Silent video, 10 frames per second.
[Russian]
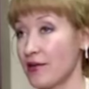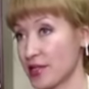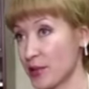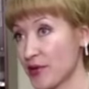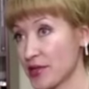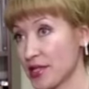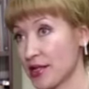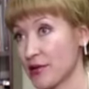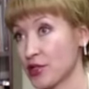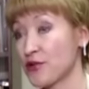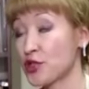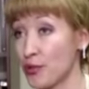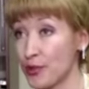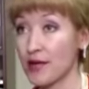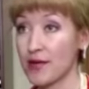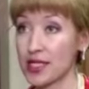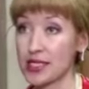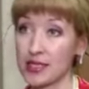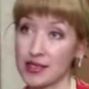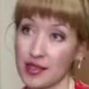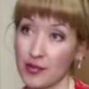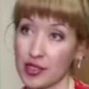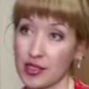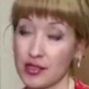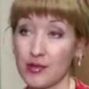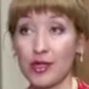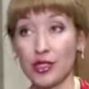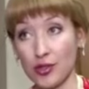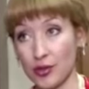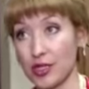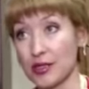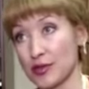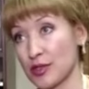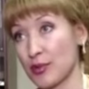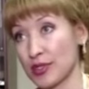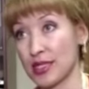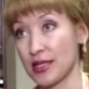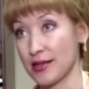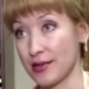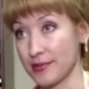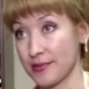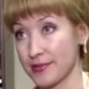Владимир Васильевич, в чем проявляется астигматизм? На что жалуются пациенты?